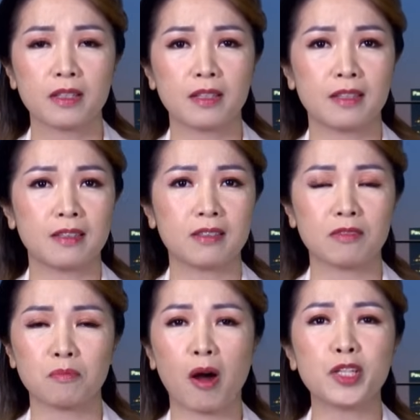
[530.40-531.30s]

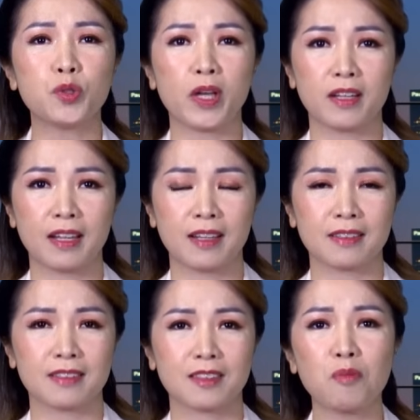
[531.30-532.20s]
ờ, mọi chuyện
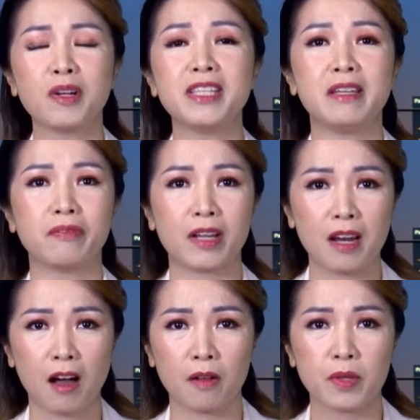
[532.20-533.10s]
là không có gì phải
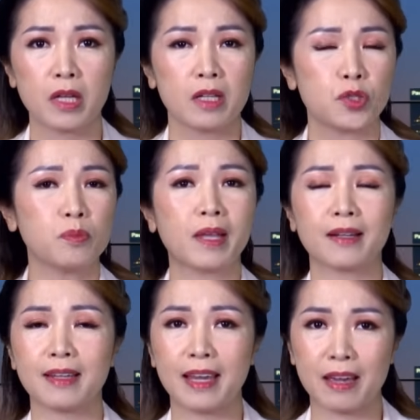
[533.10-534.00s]
lo. Chúng ta
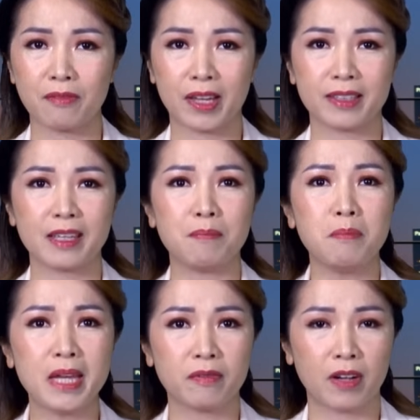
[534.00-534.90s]
nghe vậy thì
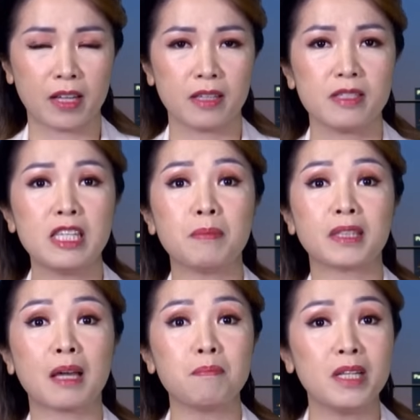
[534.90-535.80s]
biết vậy, nhưng mà
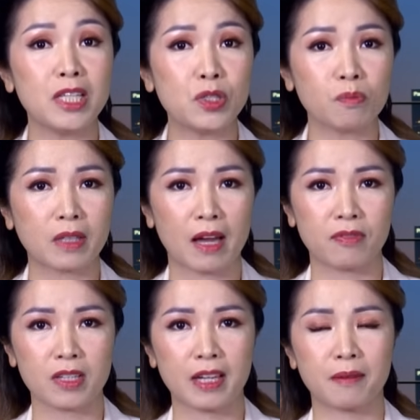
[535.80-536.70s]
tâm lý chúng ta
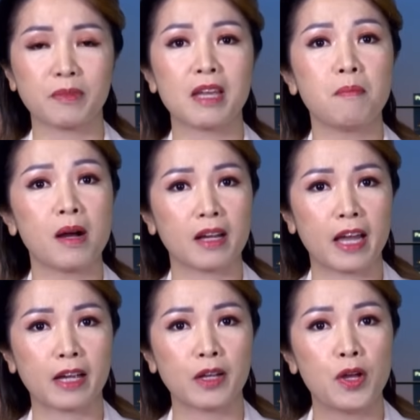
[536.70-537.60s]
vẫn cảm thấy bất
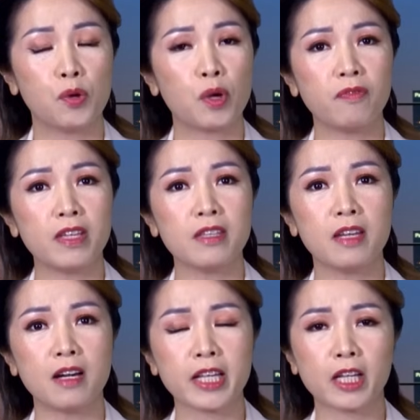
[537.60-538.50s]
an. Quý vị
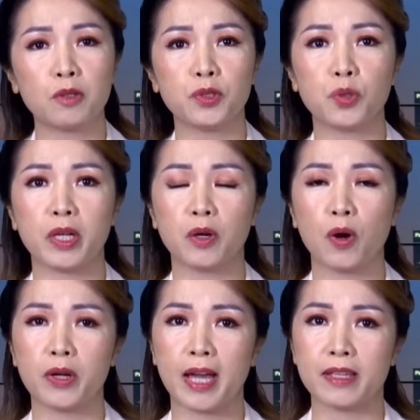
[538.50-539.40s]
nhớ cái câu chuyện
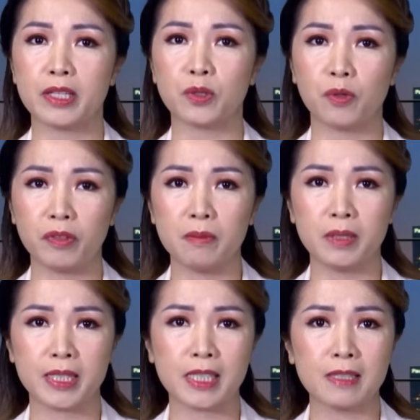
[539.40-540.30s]
hồi đại dịch Covid
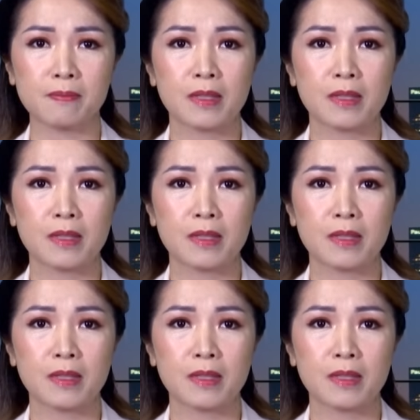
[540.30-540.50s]
mười chín.